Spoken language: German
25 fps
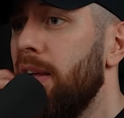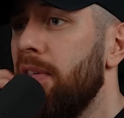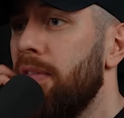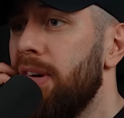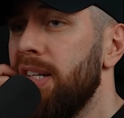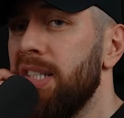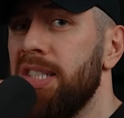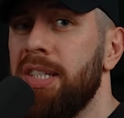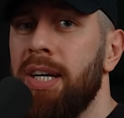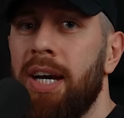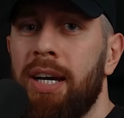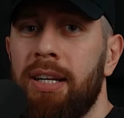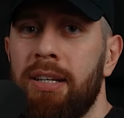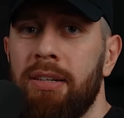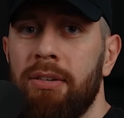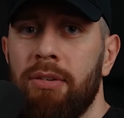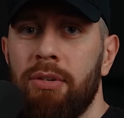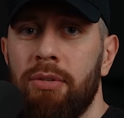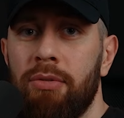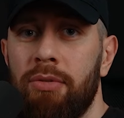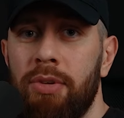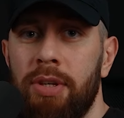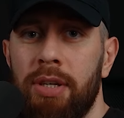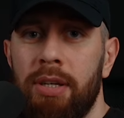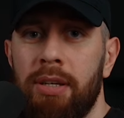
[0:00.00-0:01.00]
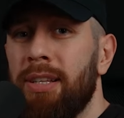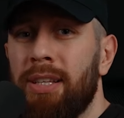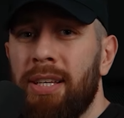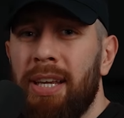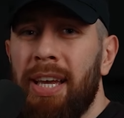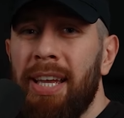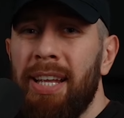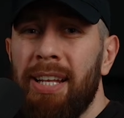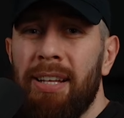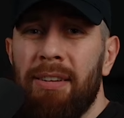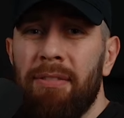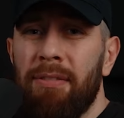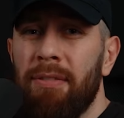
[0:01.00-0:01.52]
weil sie gerade irgendwie
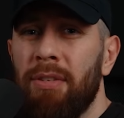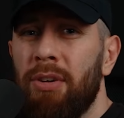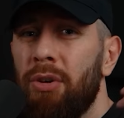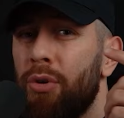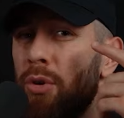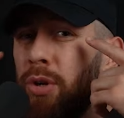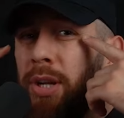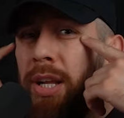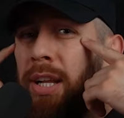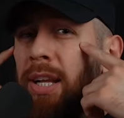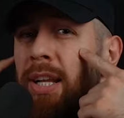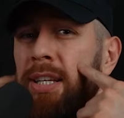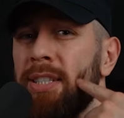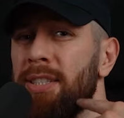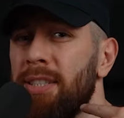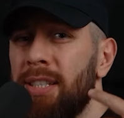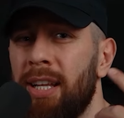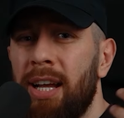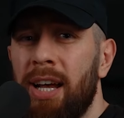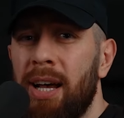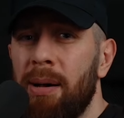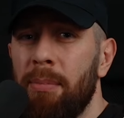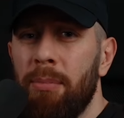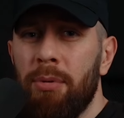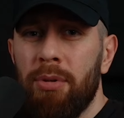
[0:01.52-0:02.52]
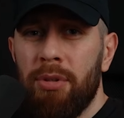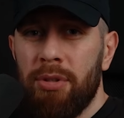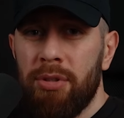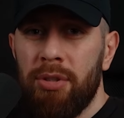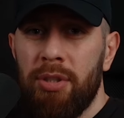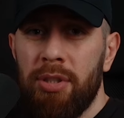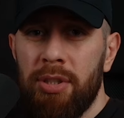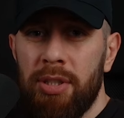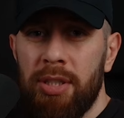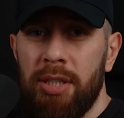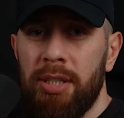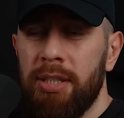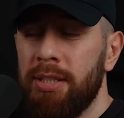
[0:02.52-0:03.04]
Tränen kullern lassen haben oder
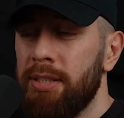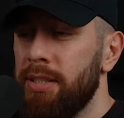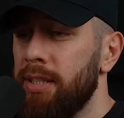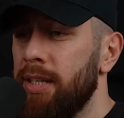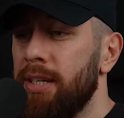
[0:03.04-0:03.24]
sonstiges.